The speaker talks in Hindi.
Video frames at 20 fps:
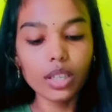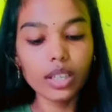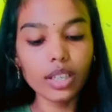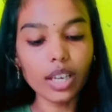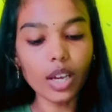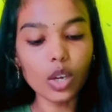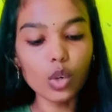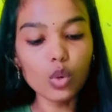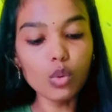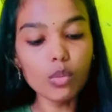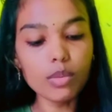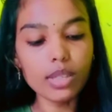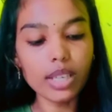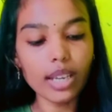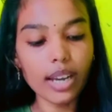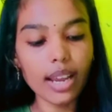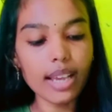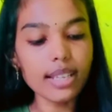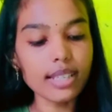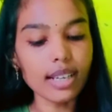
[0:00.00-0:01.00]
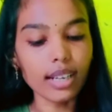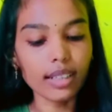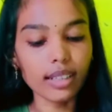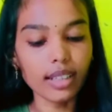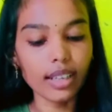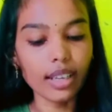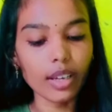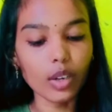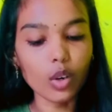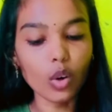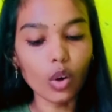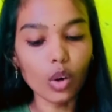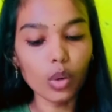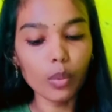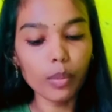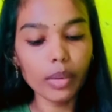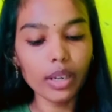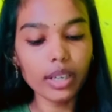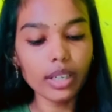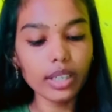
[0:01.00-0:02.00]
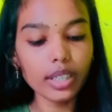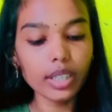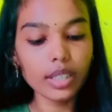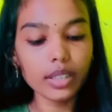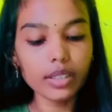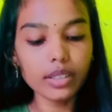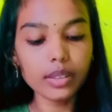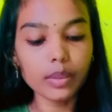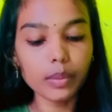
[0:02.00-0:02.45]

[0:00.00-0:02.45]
क्या रूम से रह सकते हैं गवर्नमेंट